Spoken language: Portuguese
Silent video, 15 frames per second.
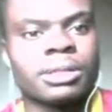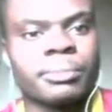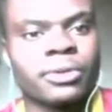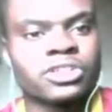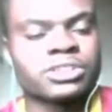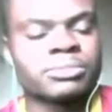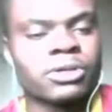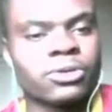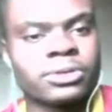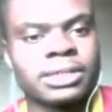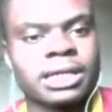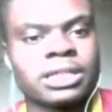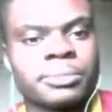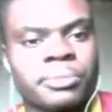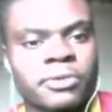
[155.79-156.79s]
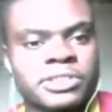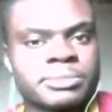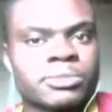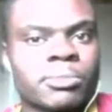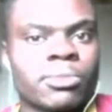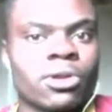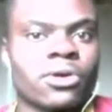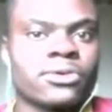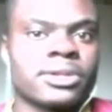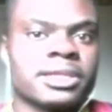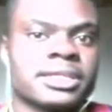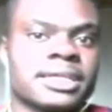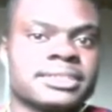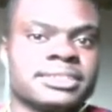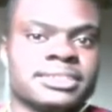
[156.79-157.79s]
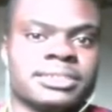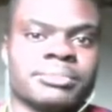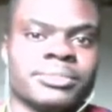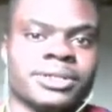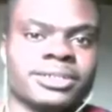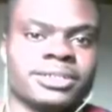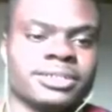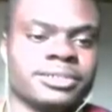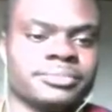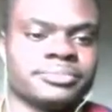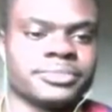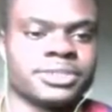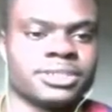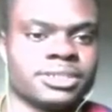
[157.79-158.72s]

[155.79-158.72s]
na próxima rodada, no próximo bloco ali da semana, né?